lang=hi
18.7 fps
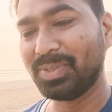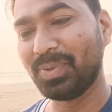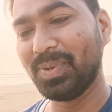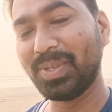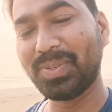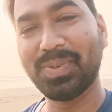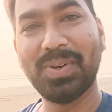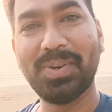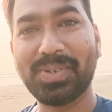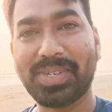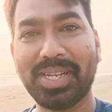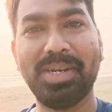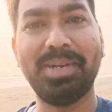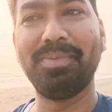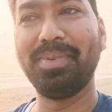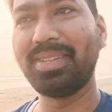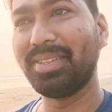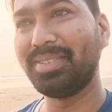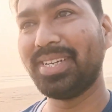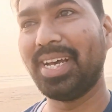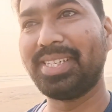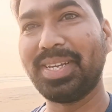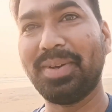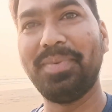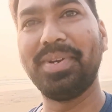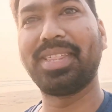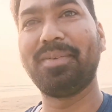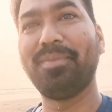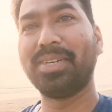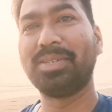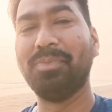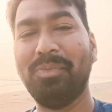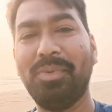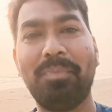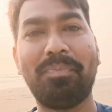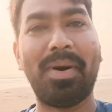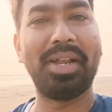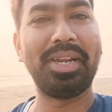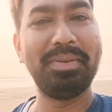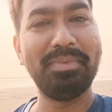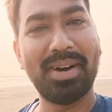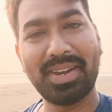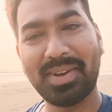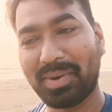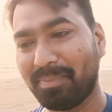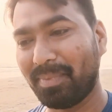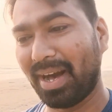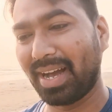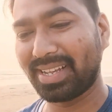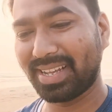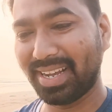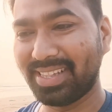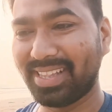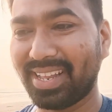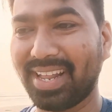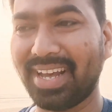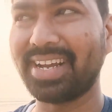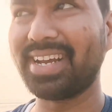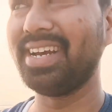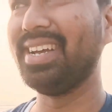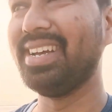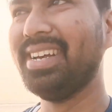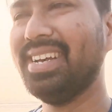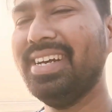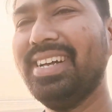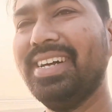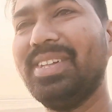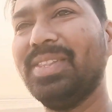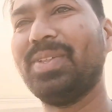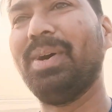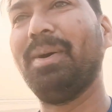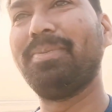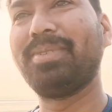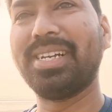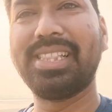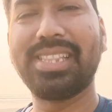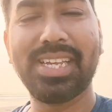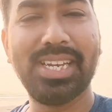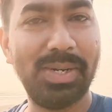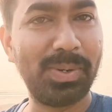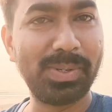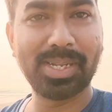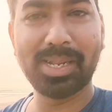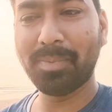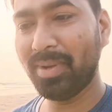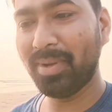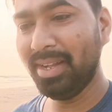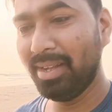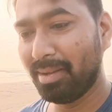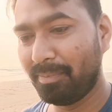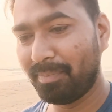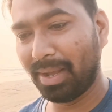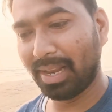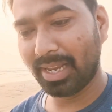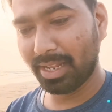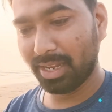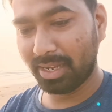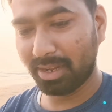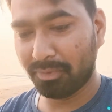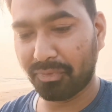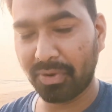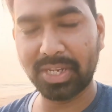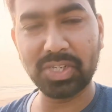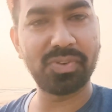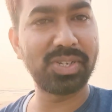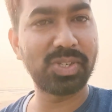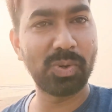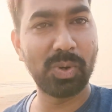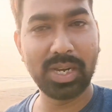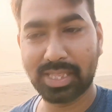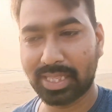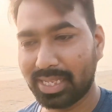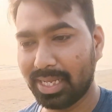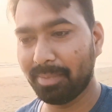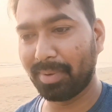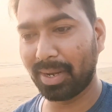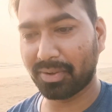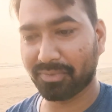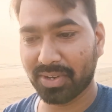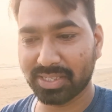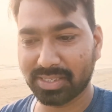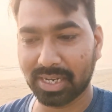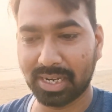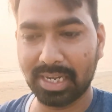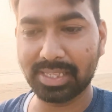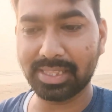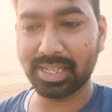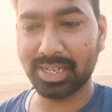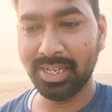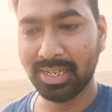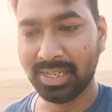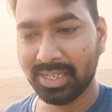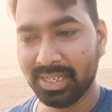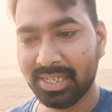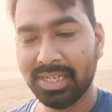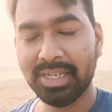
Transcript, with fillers: सुबह सुबह उठे बस जैसा भी था बस मुंह में पानी मारे और भाग के इधर आ गए तो अब चलते हैं होटल पे पहले फ्रेश व्रेश हो लेते हैं ब्रेकफास्ट कर लेते हैं